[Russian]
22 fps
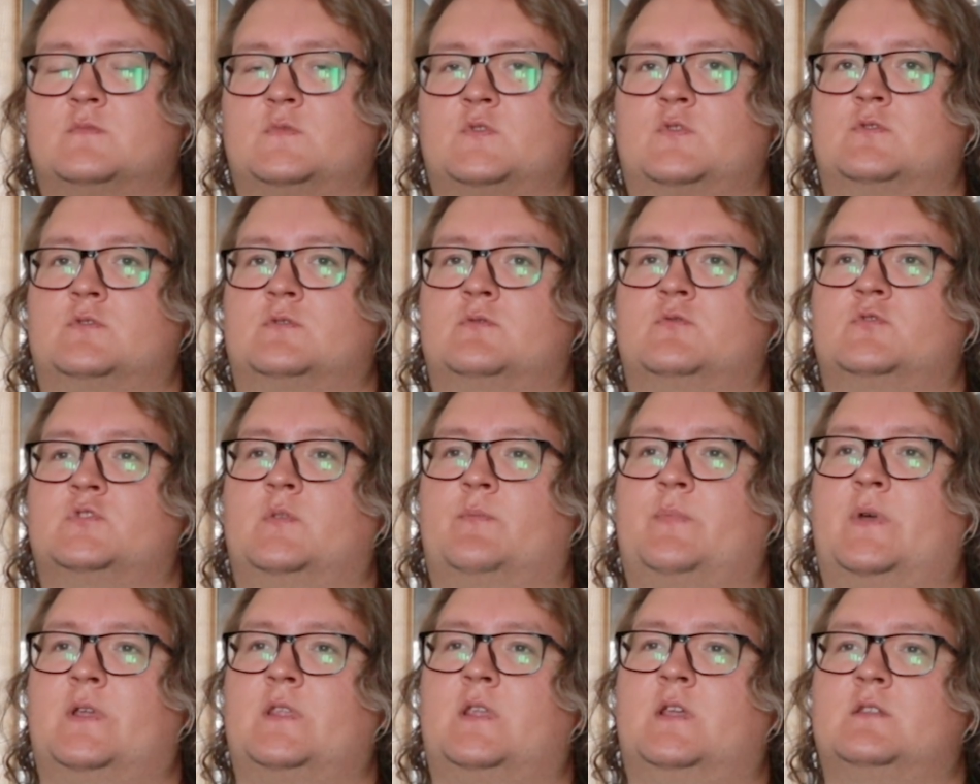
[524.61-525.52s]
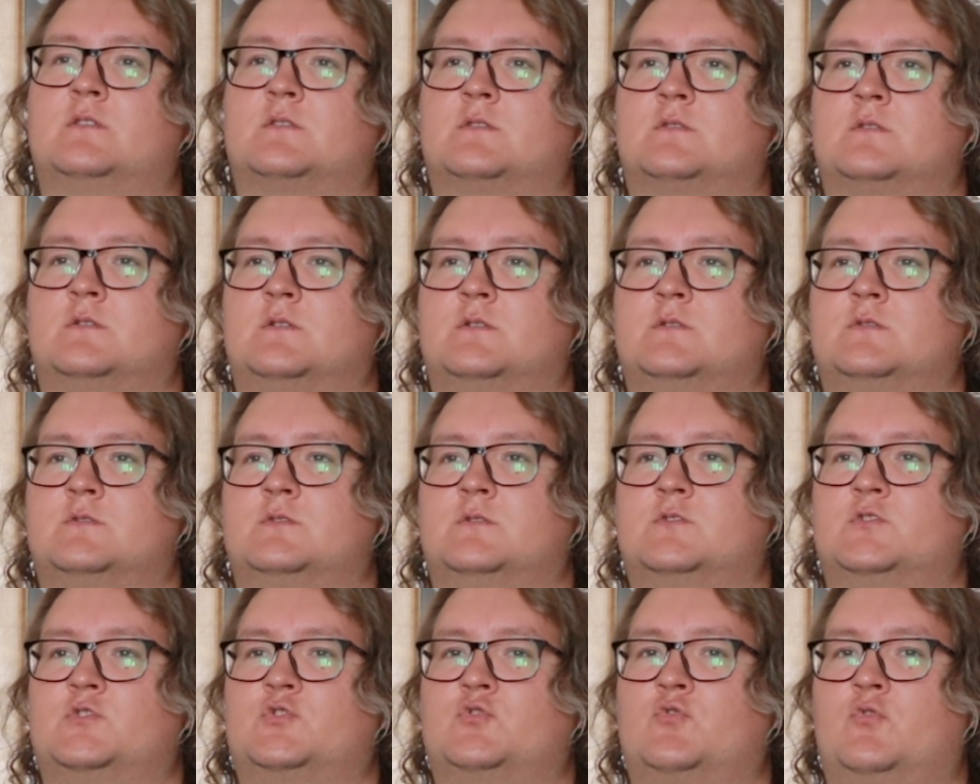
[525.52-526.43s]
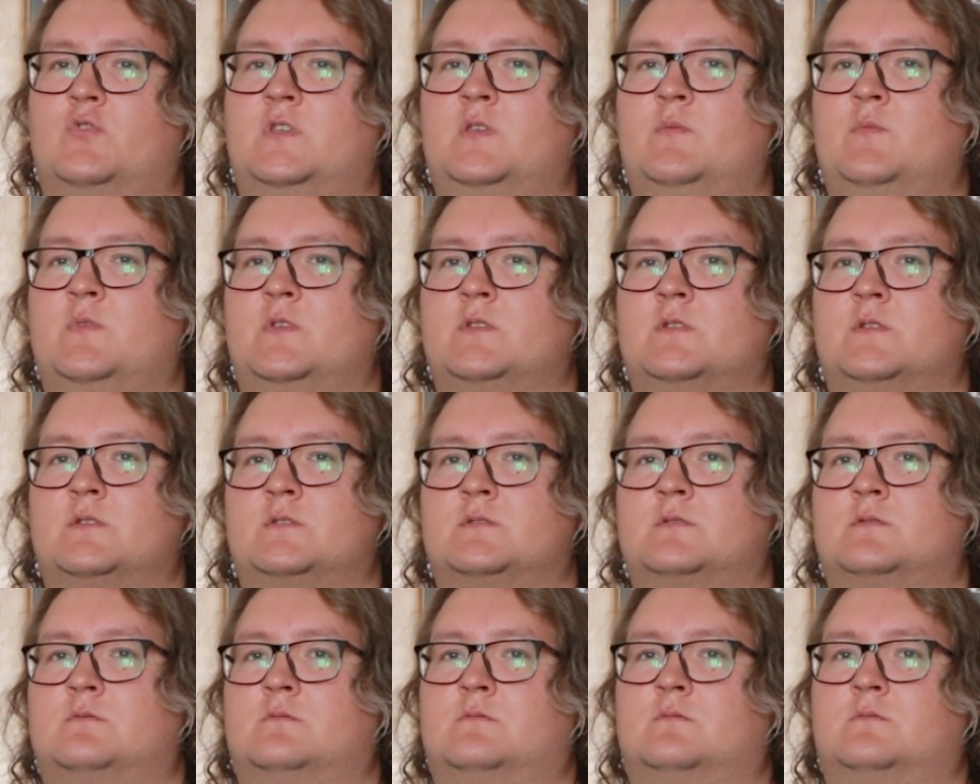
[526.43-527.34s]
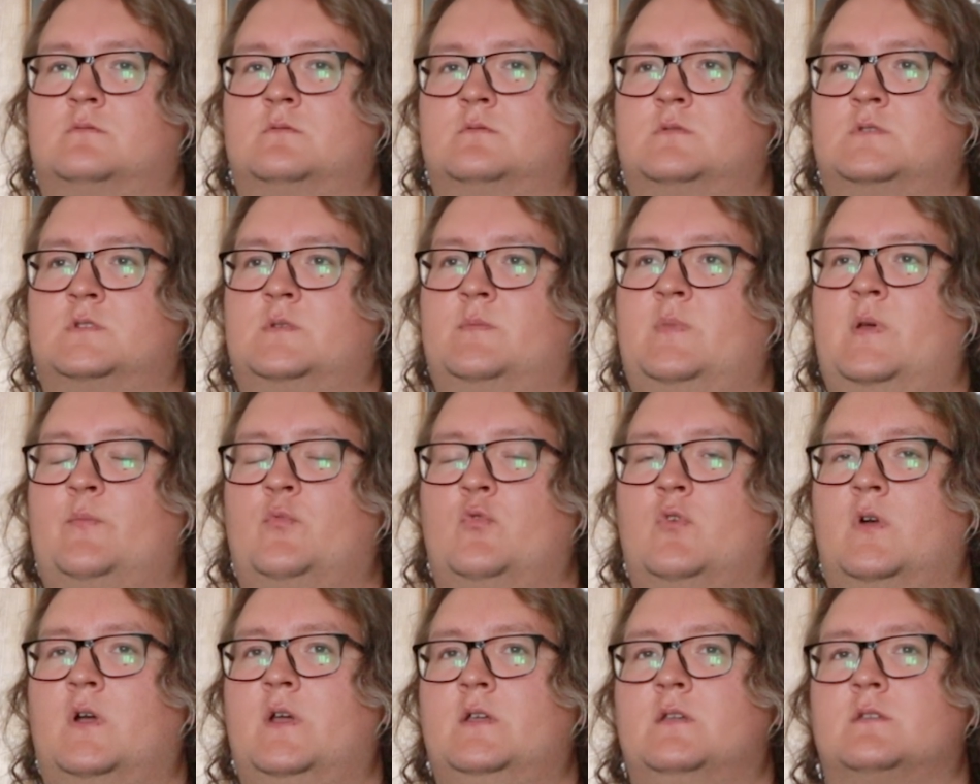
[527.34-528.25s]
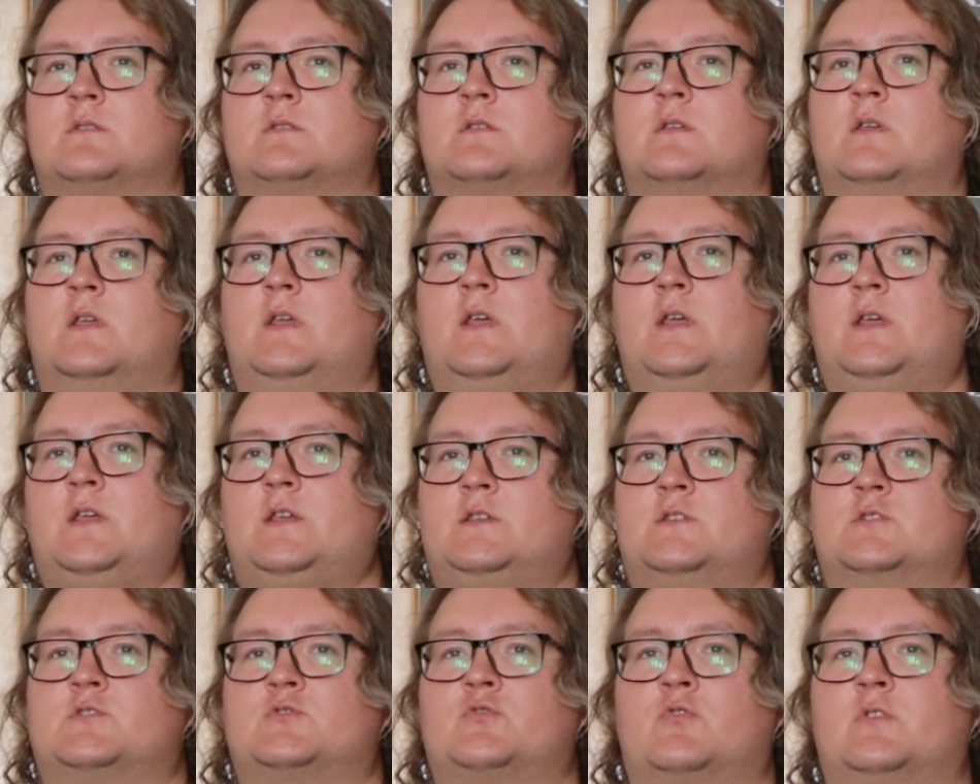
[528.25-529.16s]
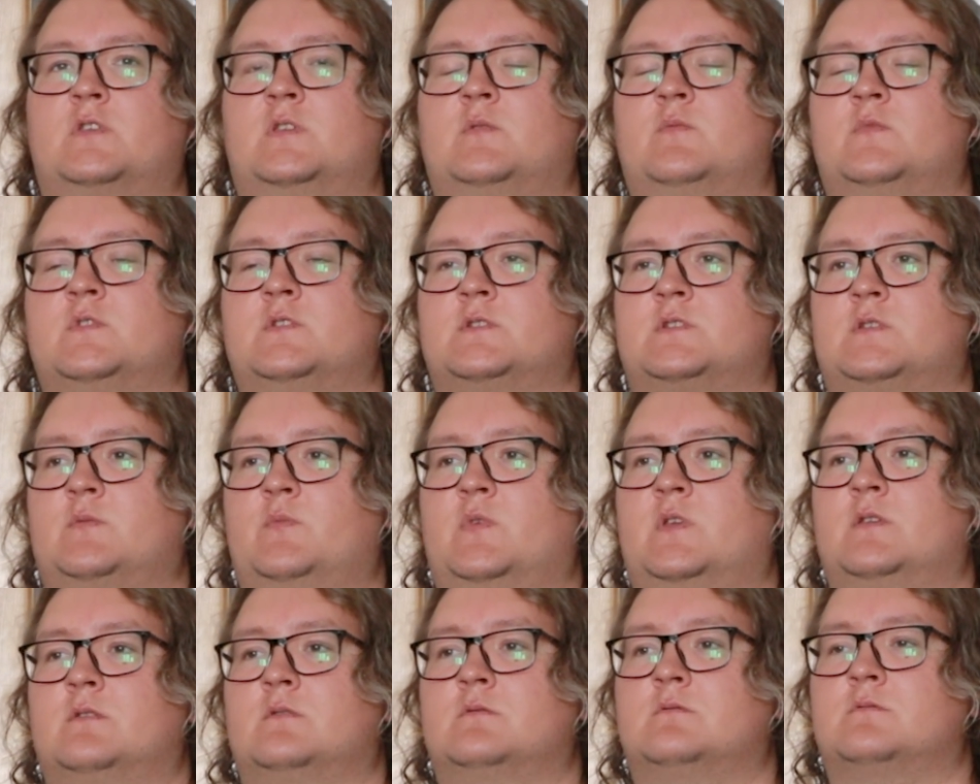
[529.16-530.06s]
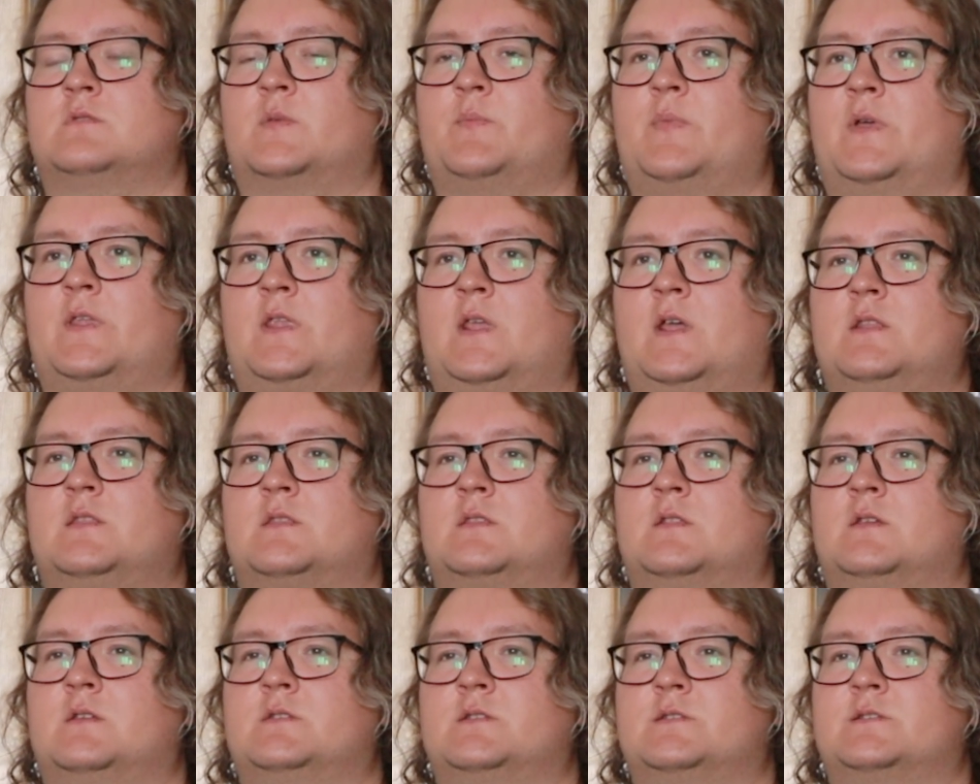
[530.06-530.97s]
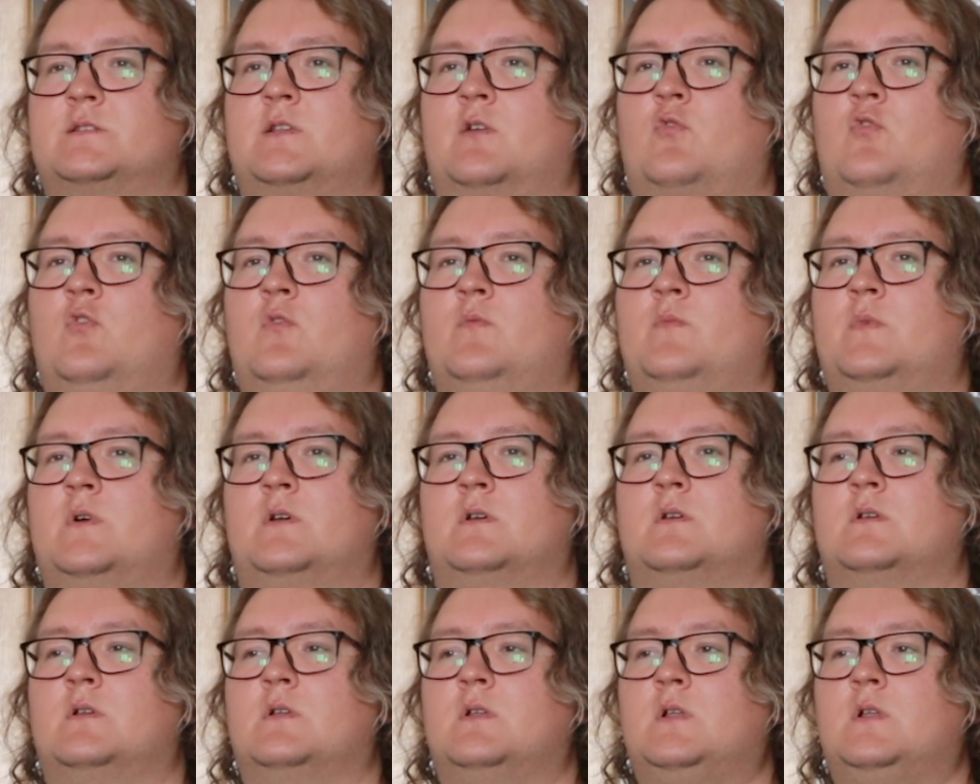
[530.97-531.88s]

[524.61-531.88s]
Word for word: То есть нужно понять, э, что именно тебя пугает и что именно тебе непонятно, незнакомо,